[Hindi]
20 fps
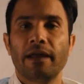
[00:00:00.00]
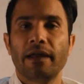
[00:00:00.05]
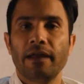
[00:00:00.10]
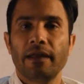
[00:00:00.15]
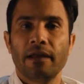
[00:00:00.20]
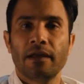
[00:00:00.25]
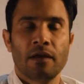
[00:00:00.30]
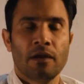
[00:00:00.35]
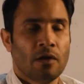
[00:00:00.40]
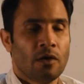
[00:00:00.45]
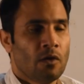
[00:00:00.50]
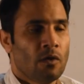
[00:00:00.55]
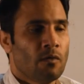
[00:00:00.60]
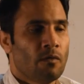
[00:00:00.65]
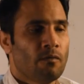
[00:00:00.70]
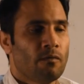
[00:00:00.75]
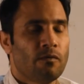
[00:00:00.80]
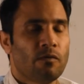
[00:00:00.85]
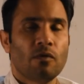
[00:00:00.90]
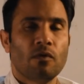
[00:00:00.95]
है
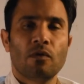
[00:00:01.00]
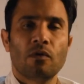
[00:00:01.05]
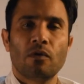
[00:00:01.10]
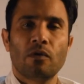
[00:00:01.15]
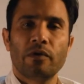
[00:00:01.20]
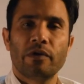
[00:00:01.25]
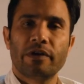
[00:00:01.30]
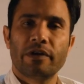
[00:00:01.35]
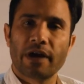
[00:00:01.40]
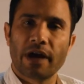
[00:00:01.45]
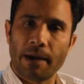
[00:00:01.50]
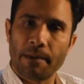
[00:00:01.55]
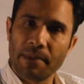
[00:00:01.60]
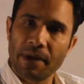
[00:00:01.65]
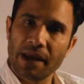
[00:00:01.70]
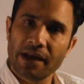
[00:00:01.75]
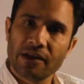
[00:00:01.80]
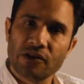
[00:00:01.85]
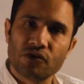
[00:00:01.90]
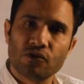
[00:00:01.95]
वो
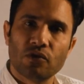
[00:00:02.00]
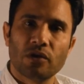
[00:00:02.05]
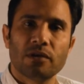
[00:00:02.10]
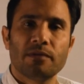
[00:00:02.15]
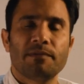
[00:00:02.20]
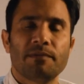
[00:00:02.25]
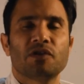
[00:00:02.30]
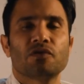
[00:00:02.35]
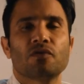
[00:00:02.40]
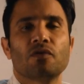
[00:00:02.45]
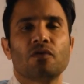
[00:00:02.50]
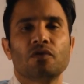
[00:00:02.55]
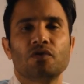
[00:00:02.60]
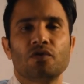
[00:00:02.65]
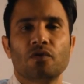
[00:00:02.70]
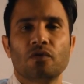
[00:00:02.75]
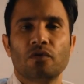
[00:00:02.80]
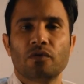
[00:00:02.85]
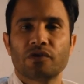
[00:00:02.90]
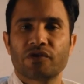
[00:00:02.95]
ड्रामे की सूरत में इसको
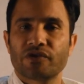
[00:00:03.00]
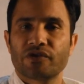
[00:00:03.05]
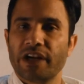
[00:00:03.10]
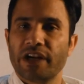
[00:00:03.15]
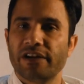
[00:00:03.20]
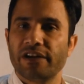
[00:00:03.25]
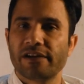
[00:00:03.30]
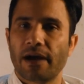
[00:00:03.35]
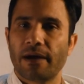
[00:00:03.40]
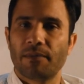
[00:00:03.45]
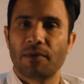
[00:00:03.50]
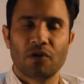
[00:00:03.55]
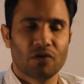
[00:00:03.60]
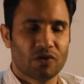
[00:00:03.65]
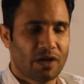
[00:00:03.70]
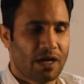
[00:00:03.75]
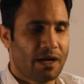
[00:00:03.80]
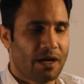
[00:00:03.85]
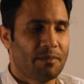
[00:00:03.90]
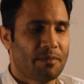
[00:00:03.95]
जो स्टेज ड्रामा
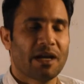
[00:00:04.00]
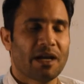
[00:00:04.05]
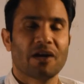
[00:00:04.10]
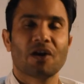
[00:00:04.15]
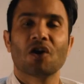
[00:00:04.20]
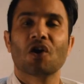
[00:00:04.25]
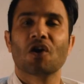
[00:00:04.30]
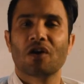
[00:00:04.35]
होता है हमारा